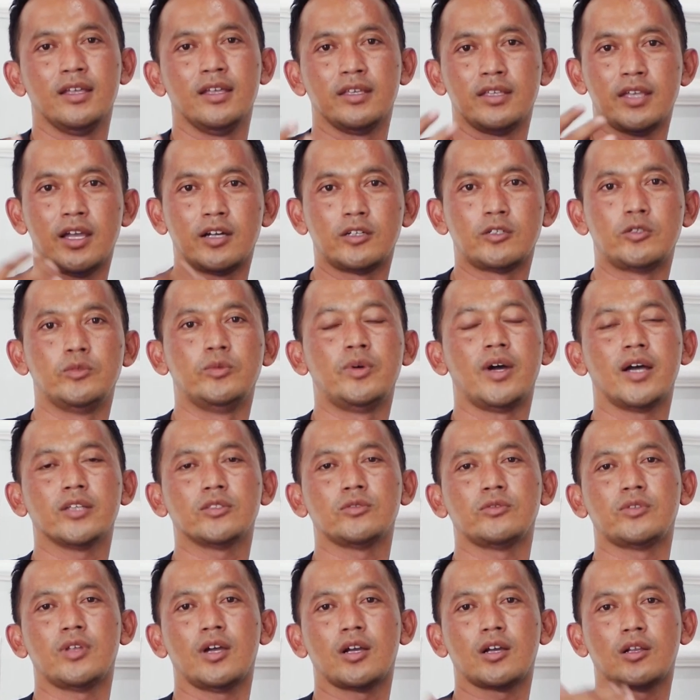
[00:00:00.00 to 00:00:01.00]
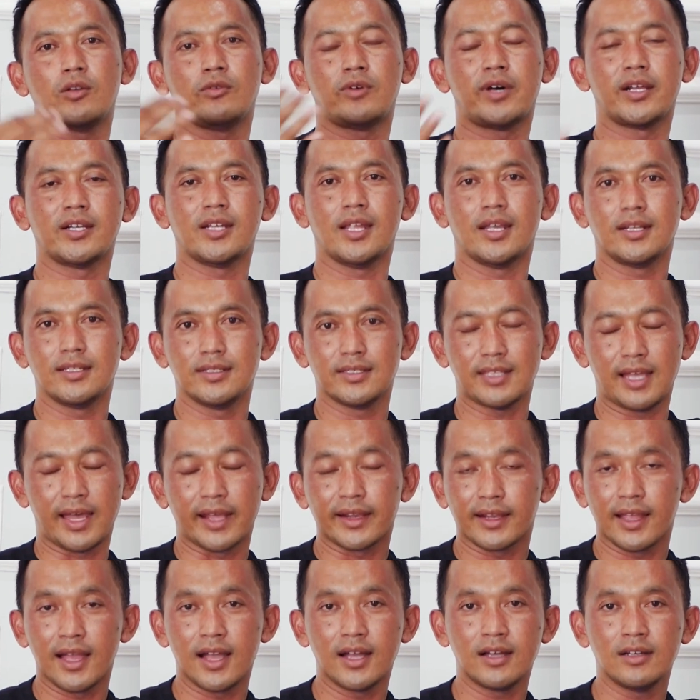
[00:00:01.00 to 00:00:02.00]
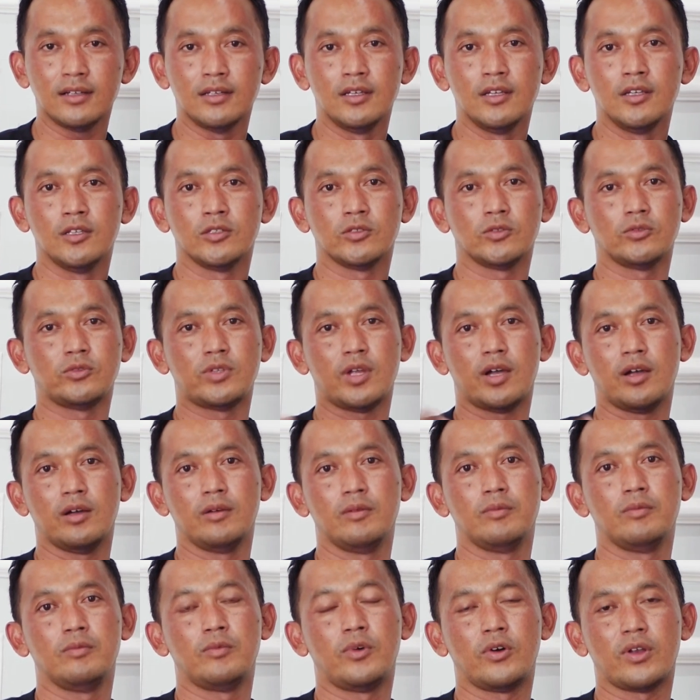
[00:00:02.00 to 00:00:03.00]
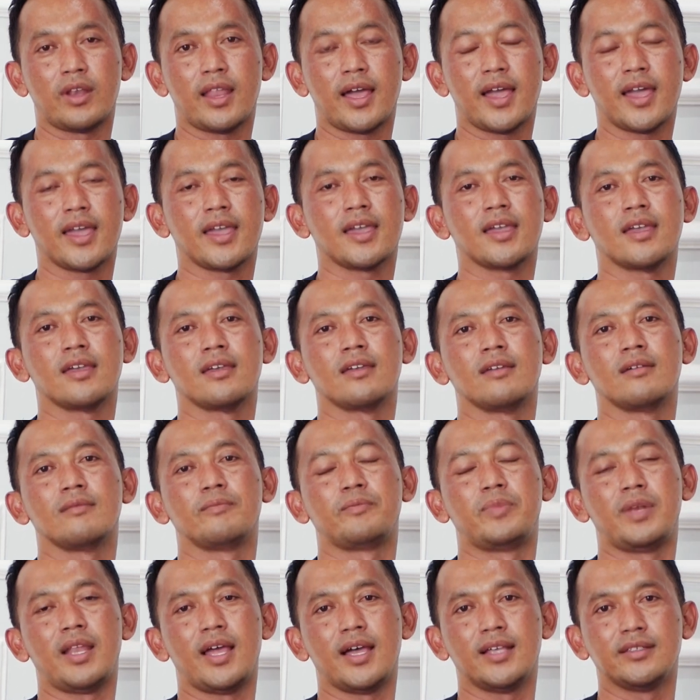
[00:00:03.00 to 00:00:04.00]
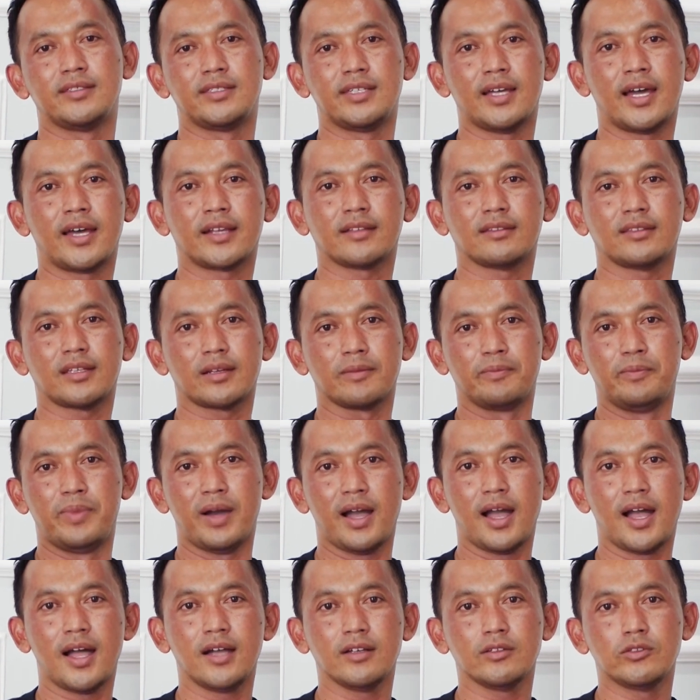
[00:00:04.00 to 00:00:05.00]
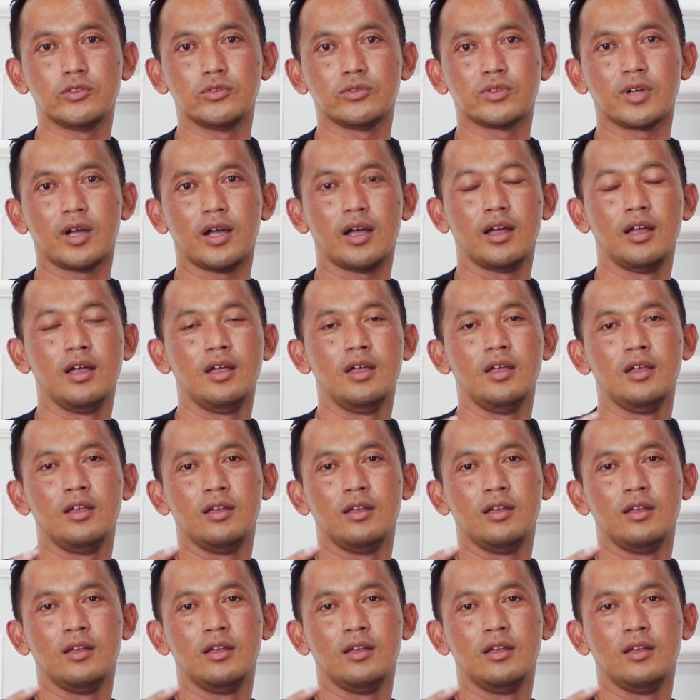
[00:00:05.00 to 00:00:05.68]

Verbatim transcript: yang dua sudah keluar dari sarang, sudah mulai belajar terbang juga